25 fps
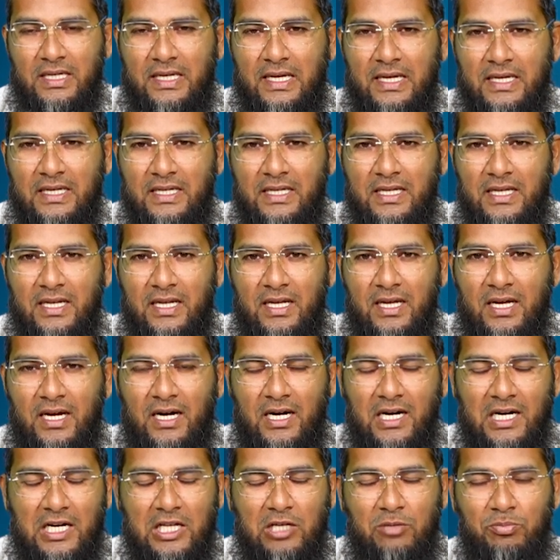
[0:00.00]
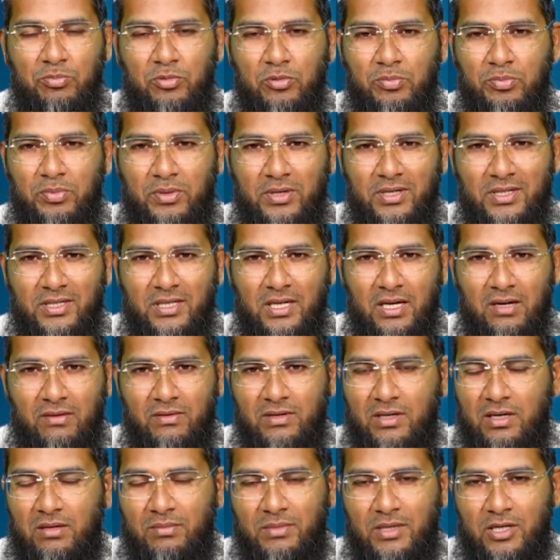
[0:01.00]
என்கிற அழைப்பு பணியை
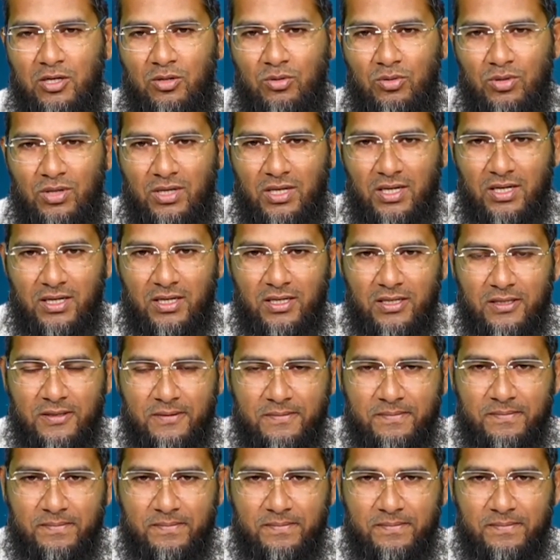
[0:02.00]
அவர்கள் மேற்கொண்டார்கள்